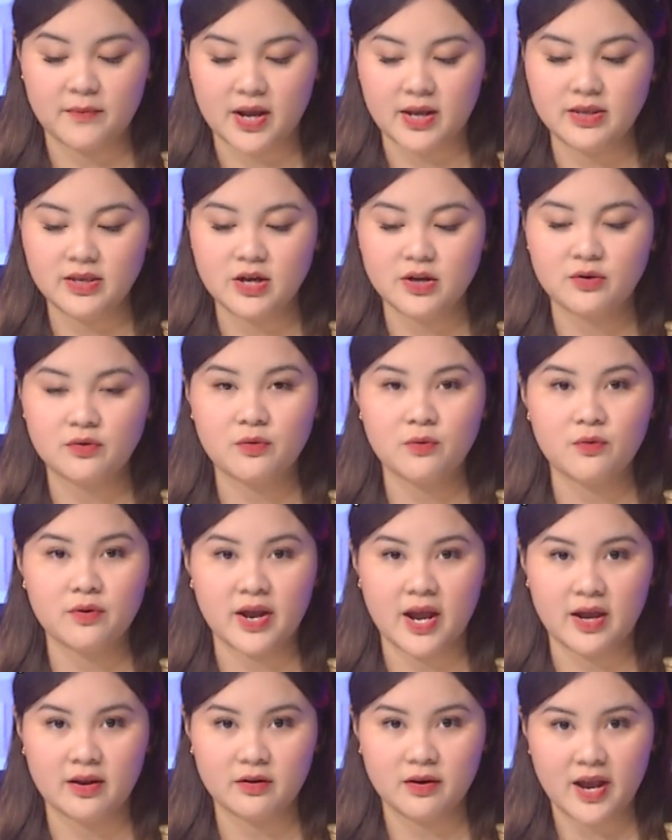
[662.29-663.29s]
cá nhân của
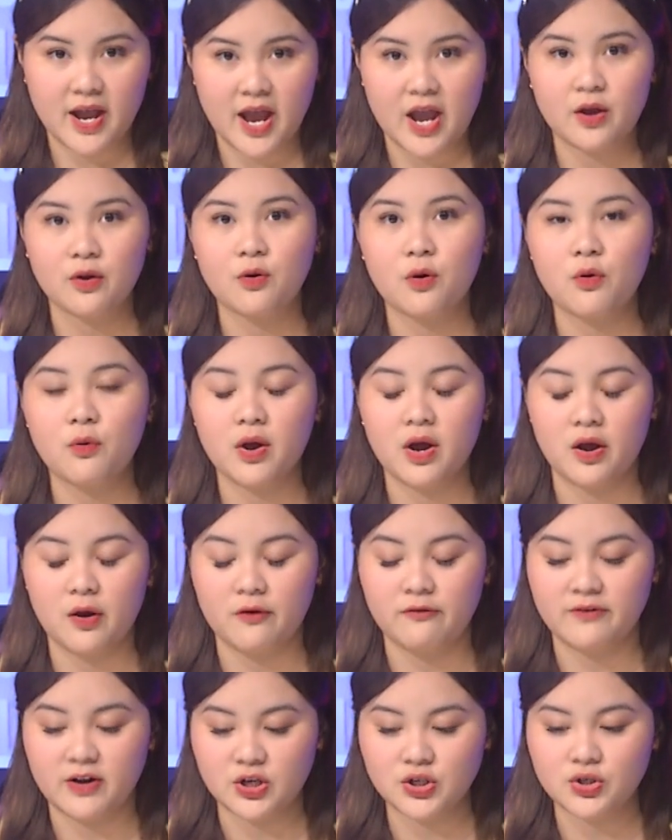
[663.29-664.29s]
cả hai cố hoa
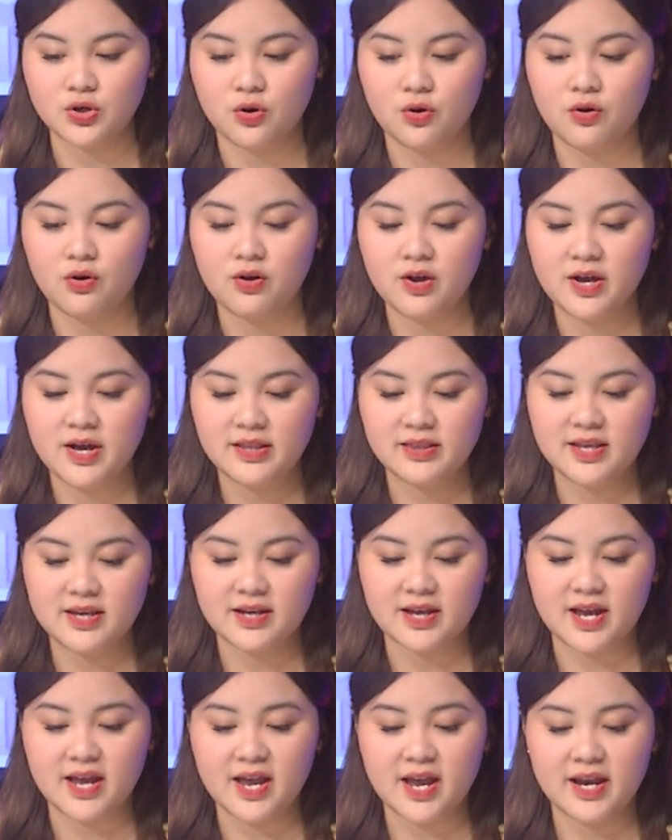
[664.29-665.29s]
hậu vắng số thì
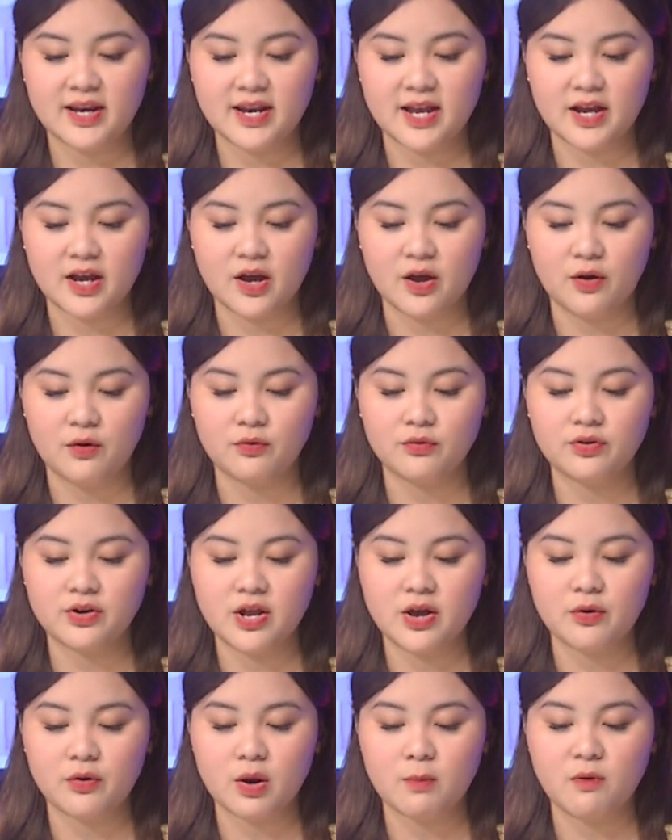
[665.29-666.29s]
cả hai nàng hậu
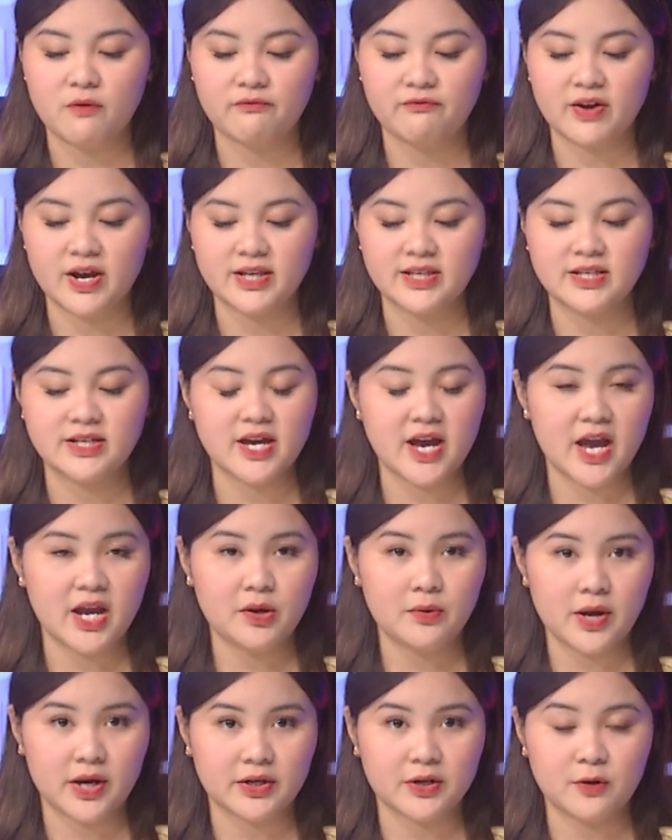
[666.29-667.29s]
đều có một vài dự
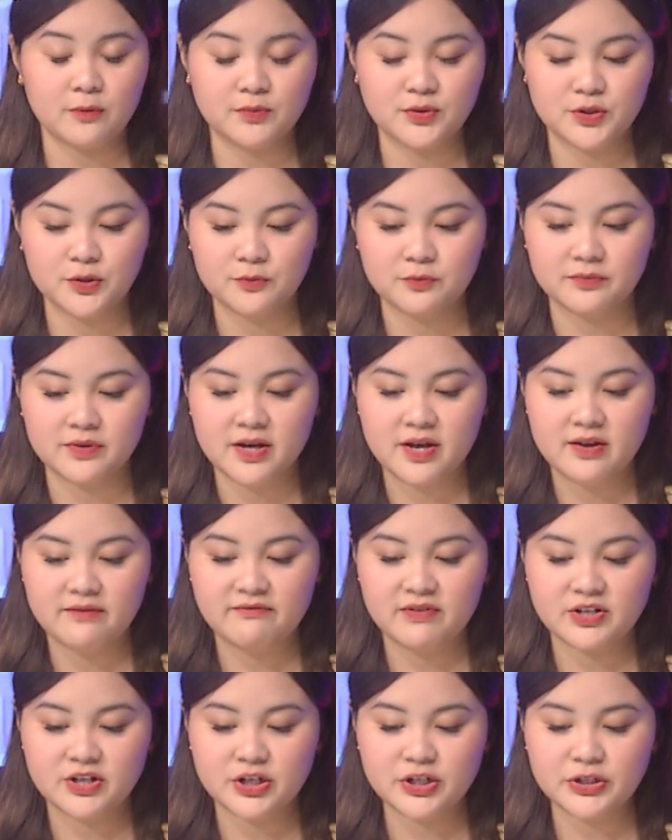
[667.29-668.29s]
án hoạt động chung
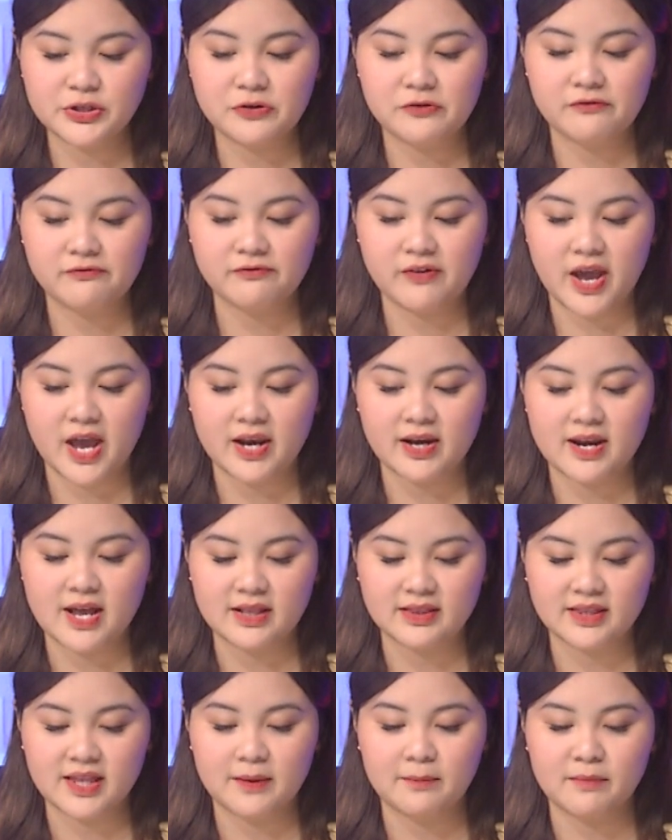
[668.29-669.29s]
và rất nhiều fan
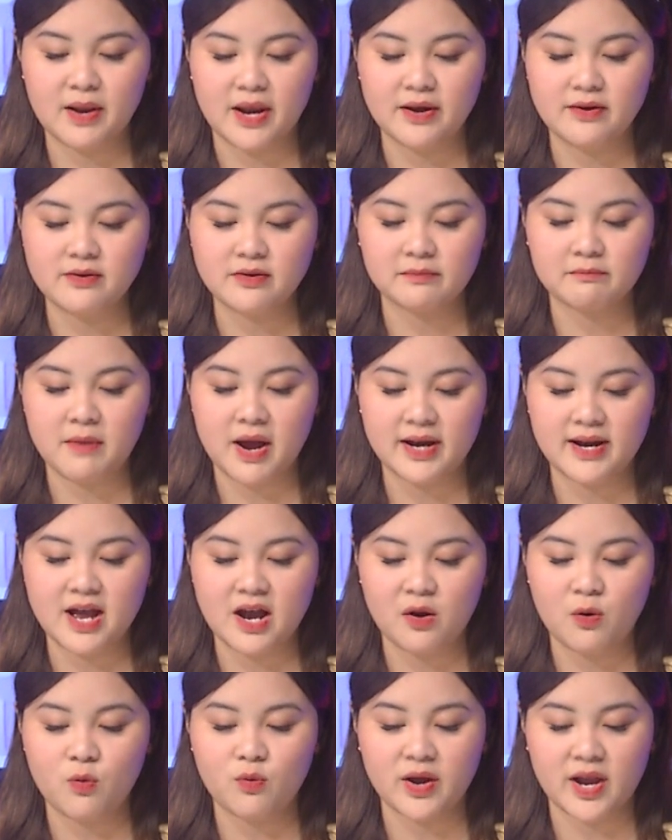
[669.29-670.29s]
đã tìm lại được bài
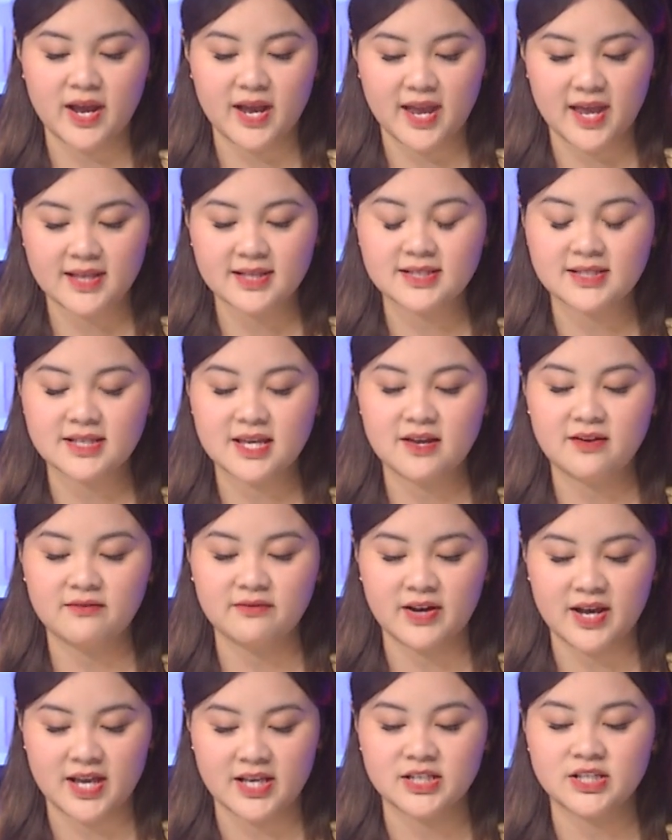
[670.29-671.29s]
đăng của cả NC và